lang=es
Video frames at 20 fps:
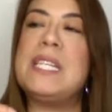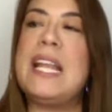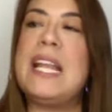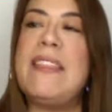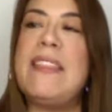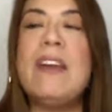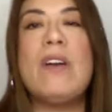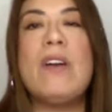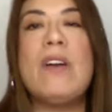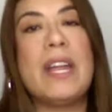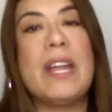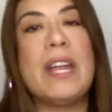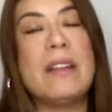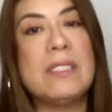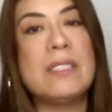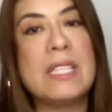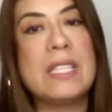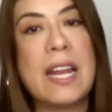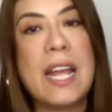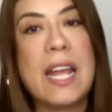quiero
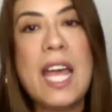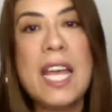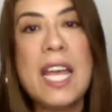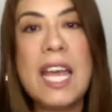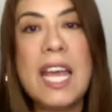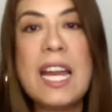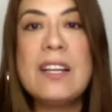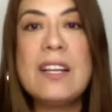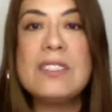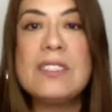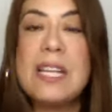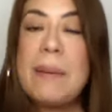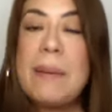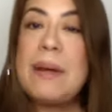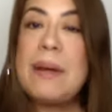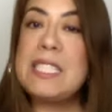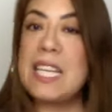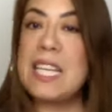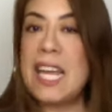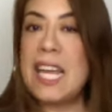saber si quiere ser mi
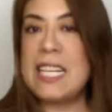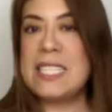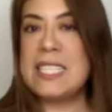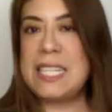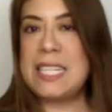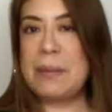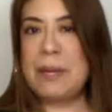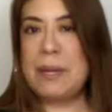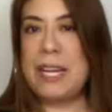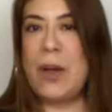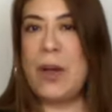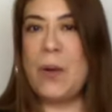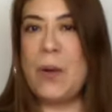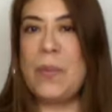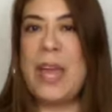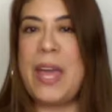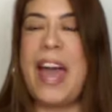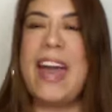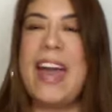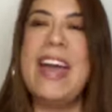novia,
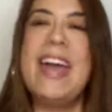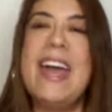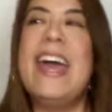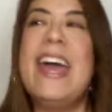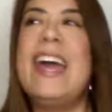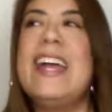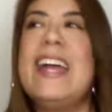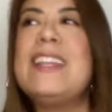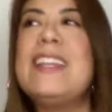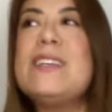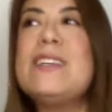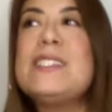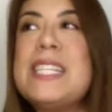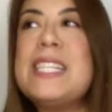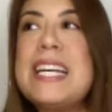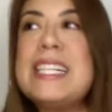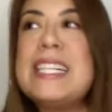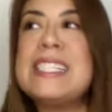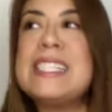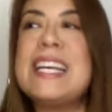entonces va a haber
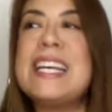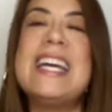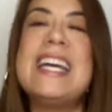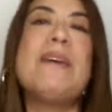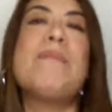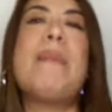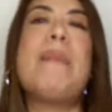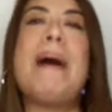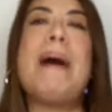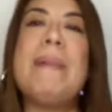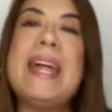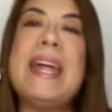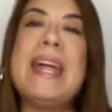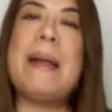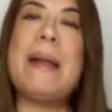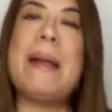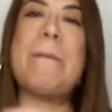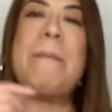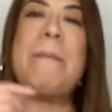pedida de mano.